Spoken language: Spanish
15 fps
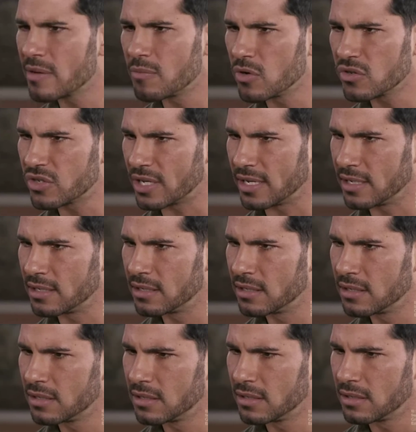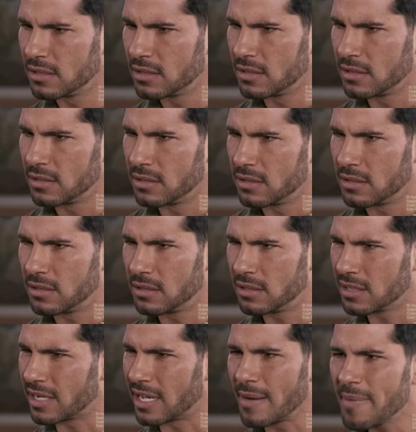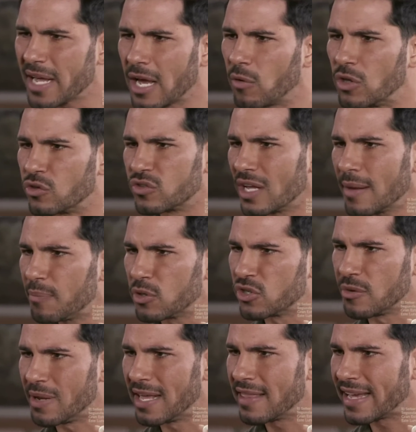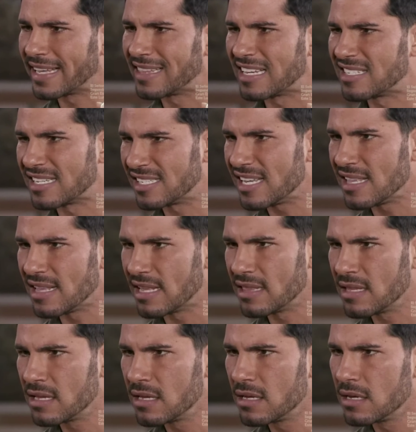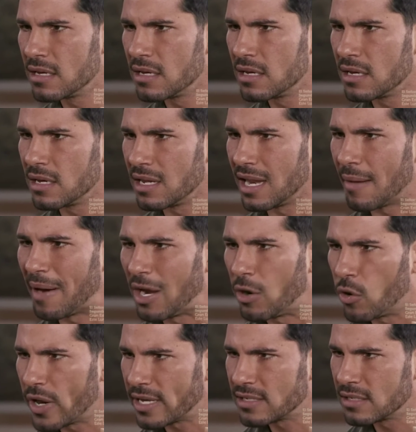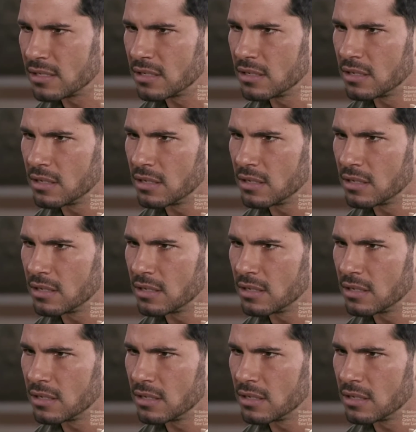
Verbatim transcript: hermosa. Créeme que cuando está la posibilidad de que te asesinen, la valoras.